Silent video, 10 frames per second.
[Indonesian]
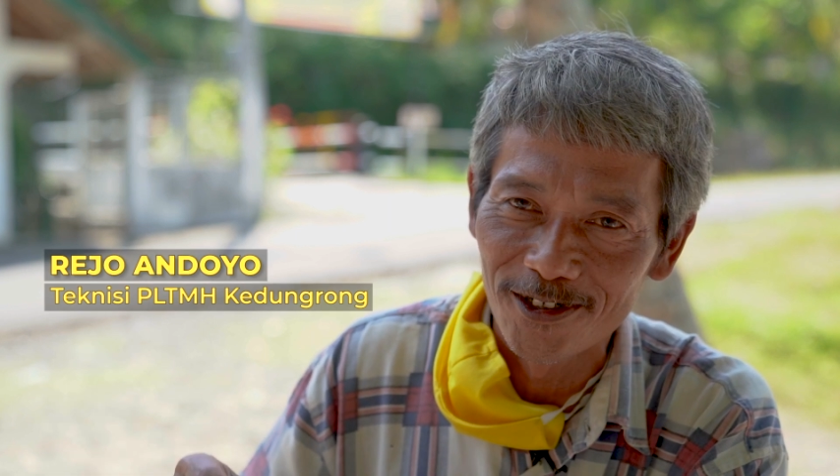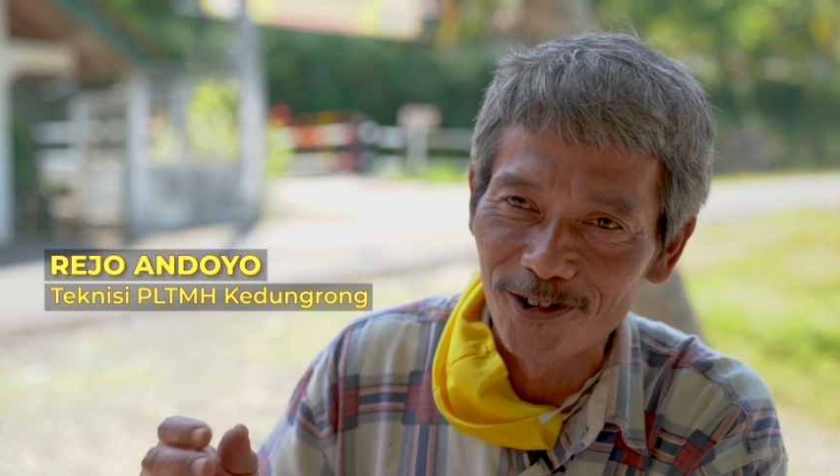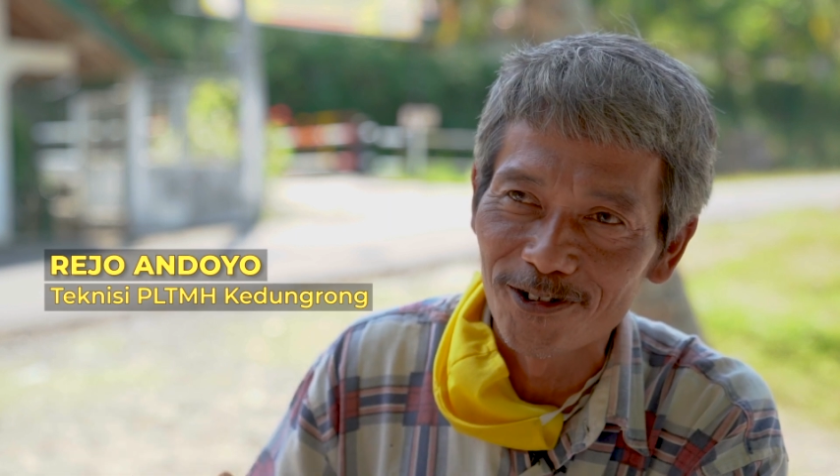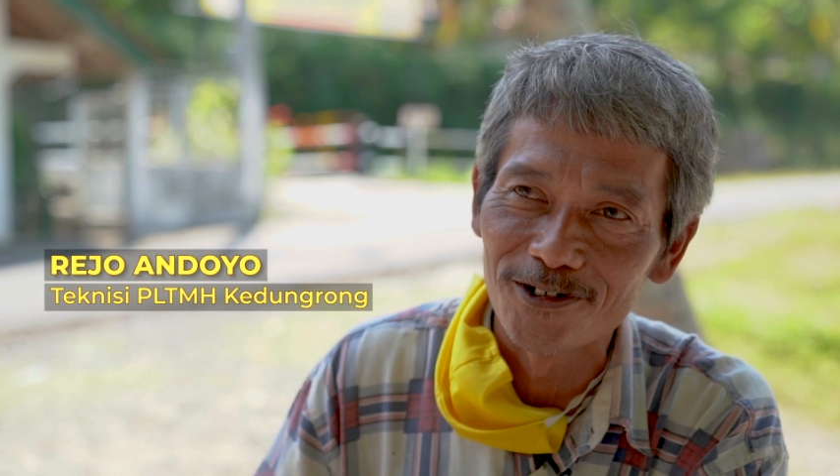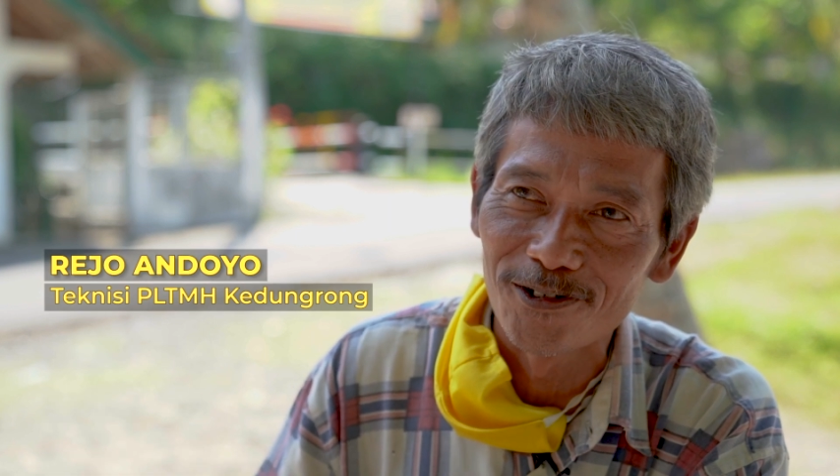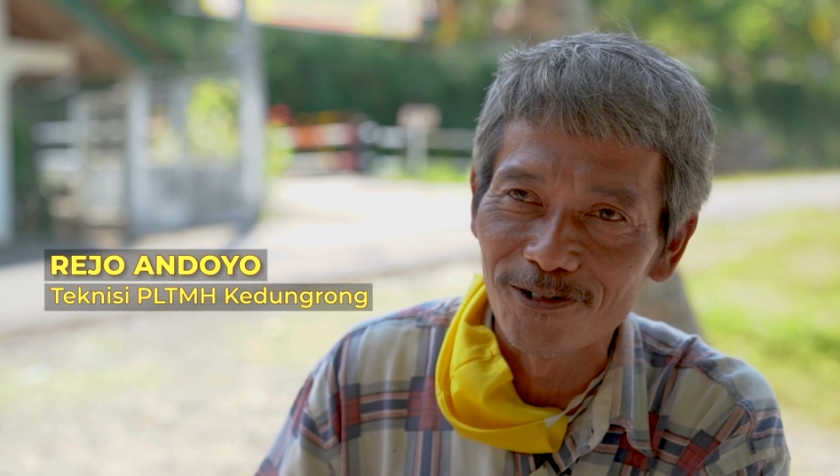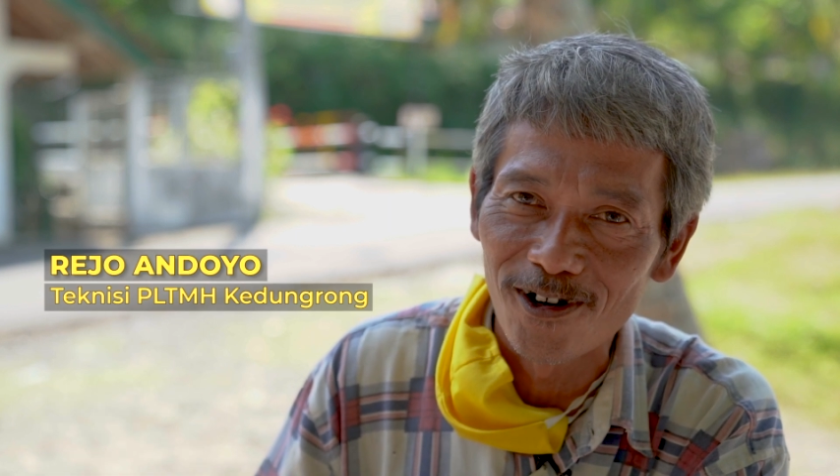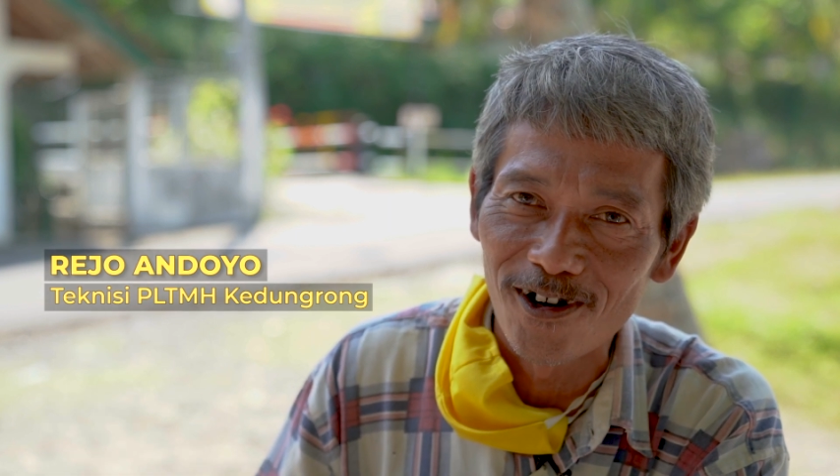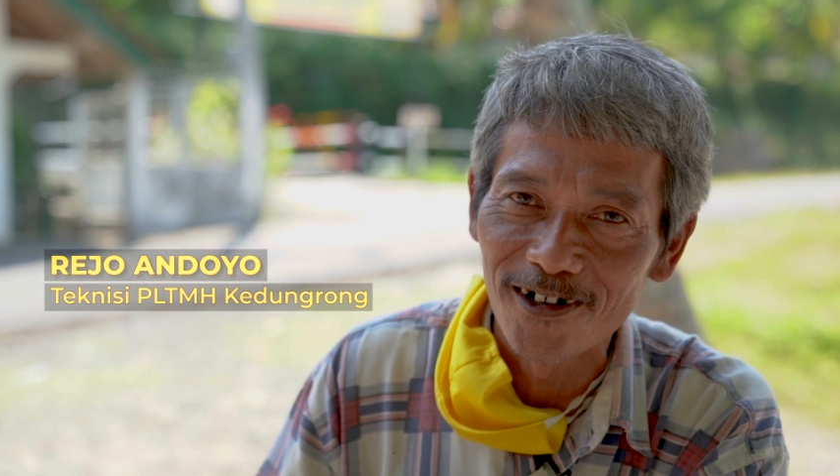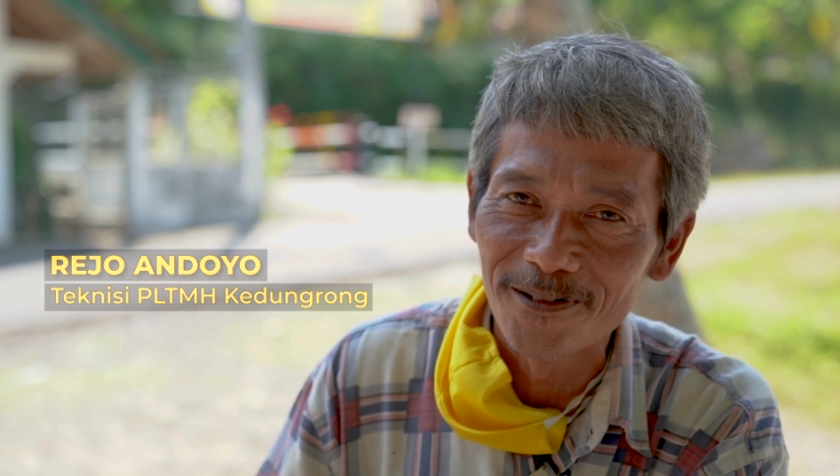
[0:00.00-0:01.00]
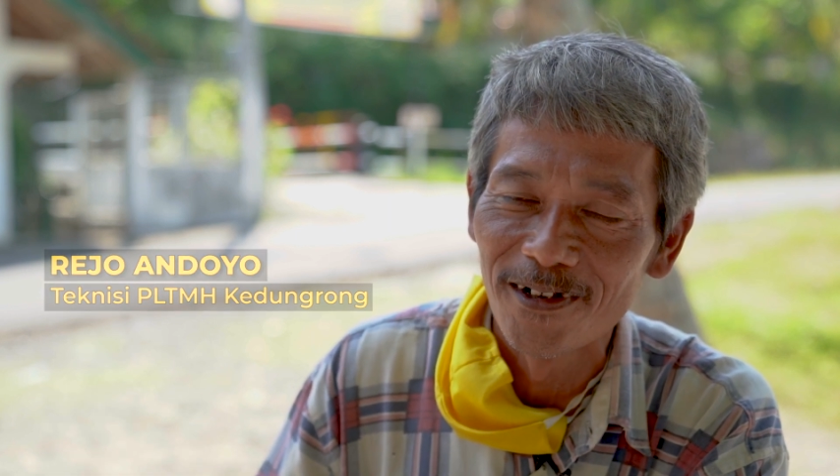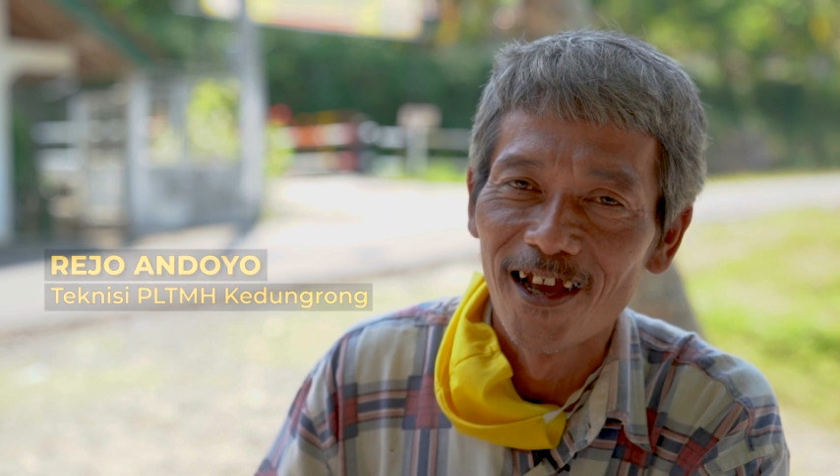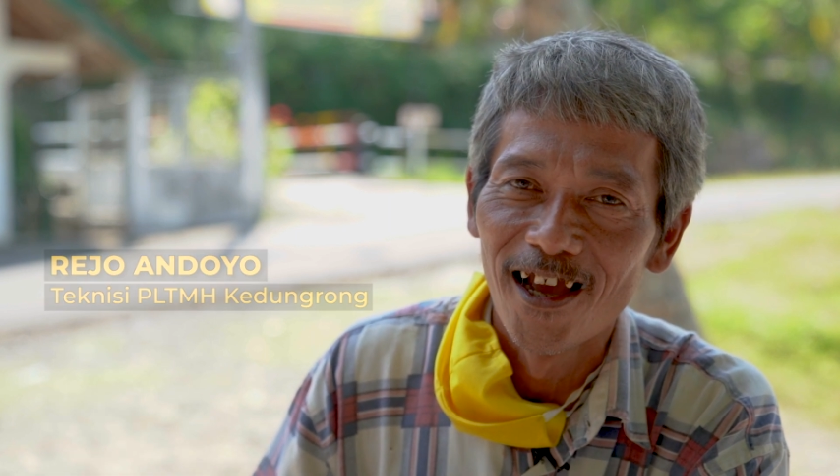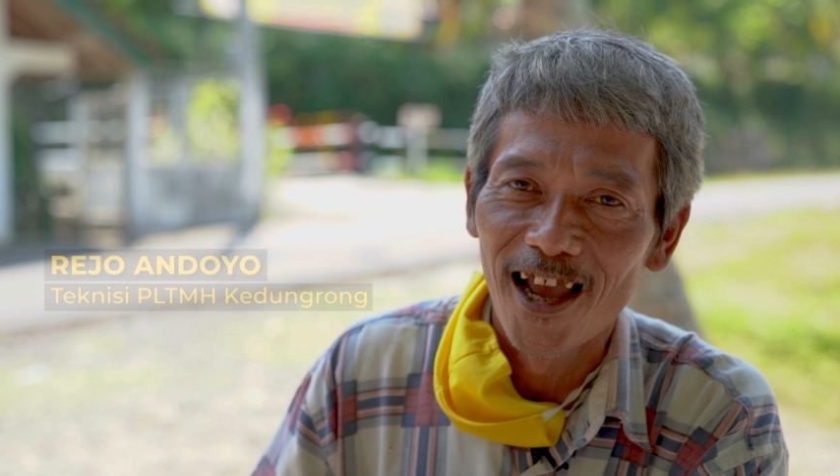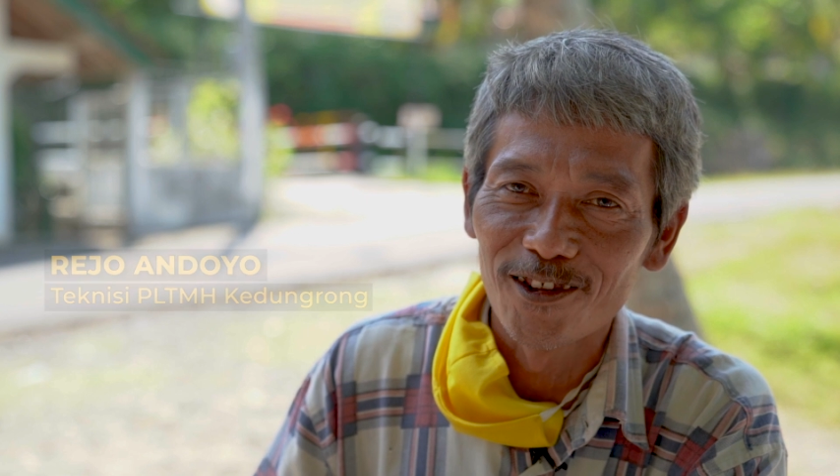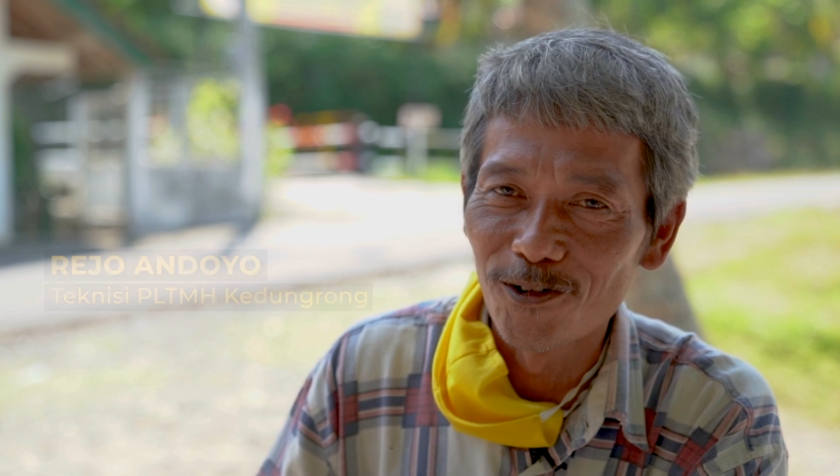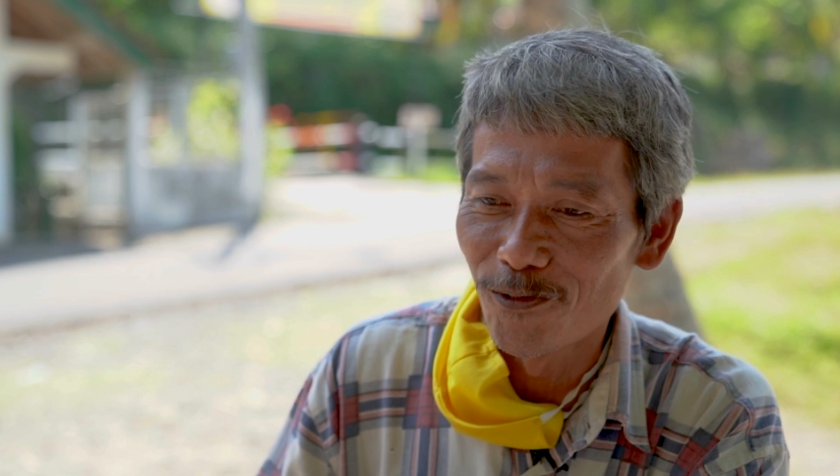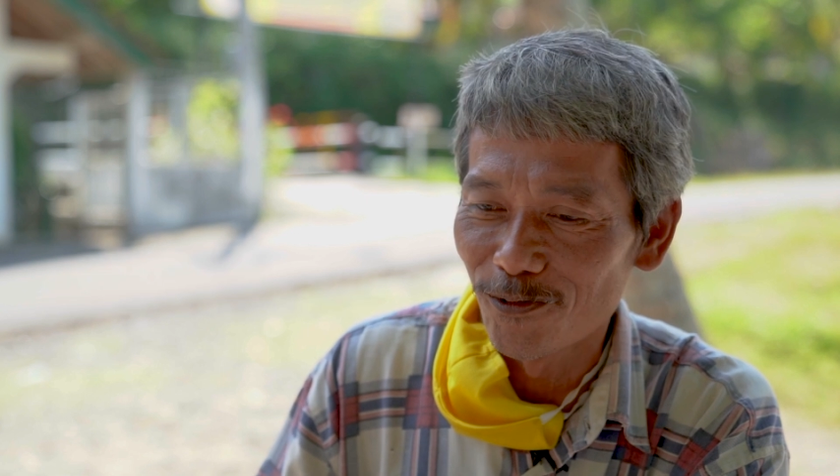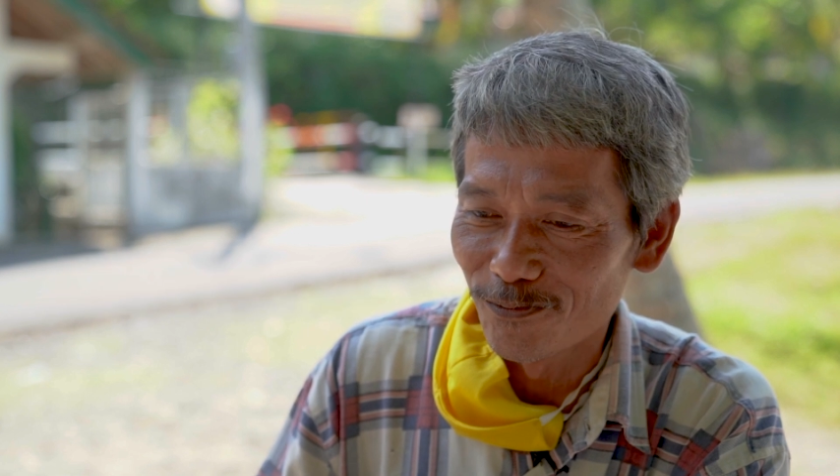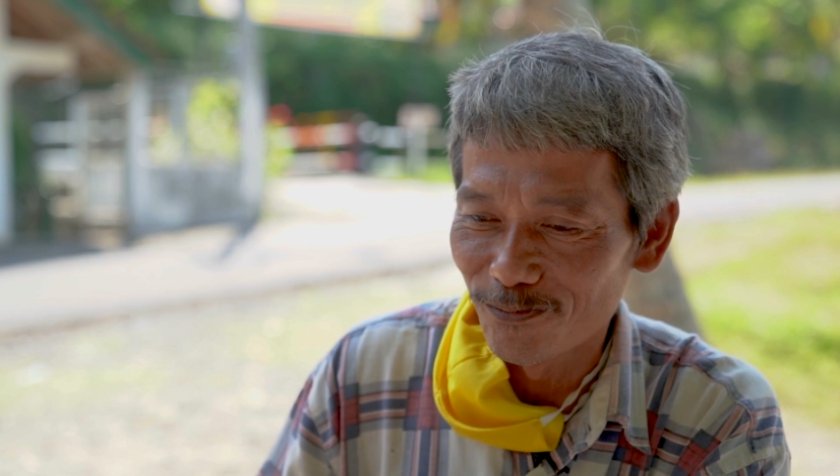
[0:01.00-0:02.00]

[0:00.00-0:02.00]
Dusun Kedumrong nah, itu